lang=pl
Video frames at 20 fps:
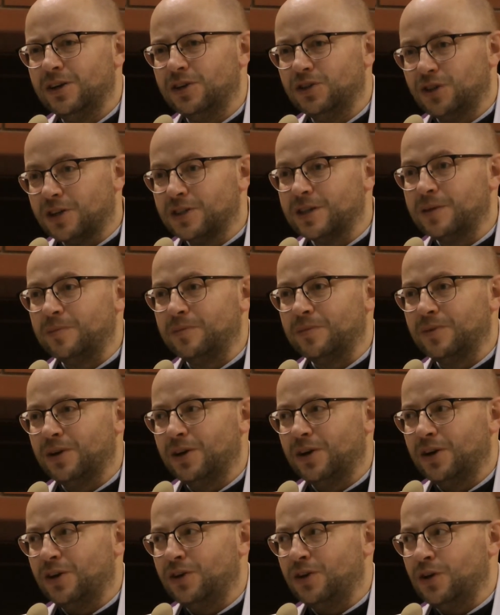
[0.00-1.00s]
Czasem
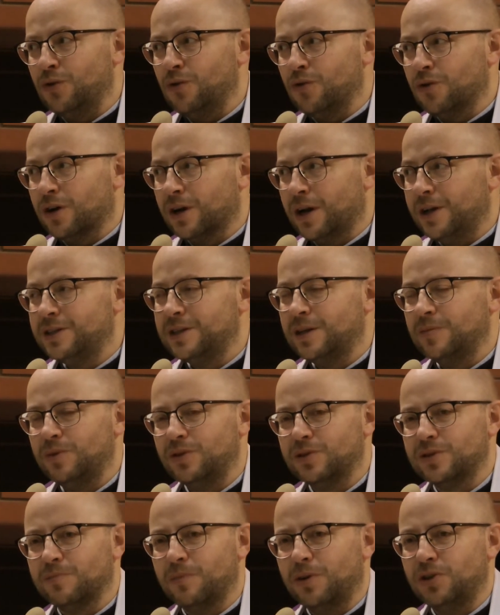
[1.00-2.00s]
jego kresem
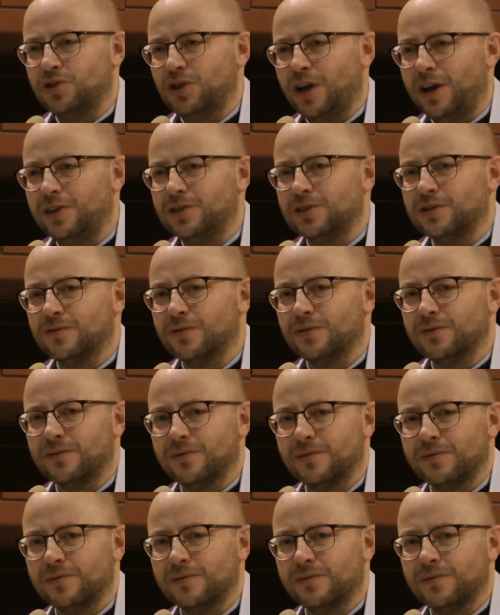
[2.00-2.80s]
jest męczeństwo.